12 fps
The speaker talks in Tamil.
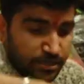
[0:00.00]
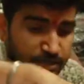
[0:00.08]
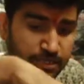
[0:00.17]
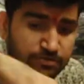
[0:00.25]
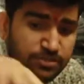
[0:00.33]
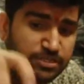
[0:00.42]

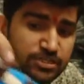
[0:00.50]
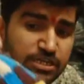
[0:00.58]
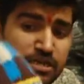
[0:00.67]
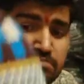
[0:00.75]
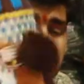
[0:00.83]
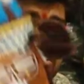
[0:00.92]
இதே வந்து
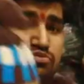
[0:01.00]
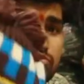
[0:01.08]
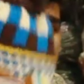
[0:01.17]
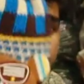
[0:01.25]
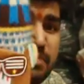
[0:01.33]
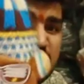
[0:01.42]
இதுலேயே வந்து
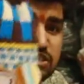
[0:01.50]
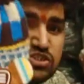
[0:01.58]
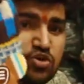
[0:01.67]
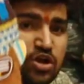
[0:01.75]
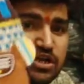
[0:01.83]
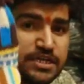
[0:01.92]
கொஞ்சம் பெஸ்ட்
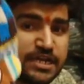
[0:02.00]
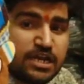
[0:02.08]
குவாலிட்டி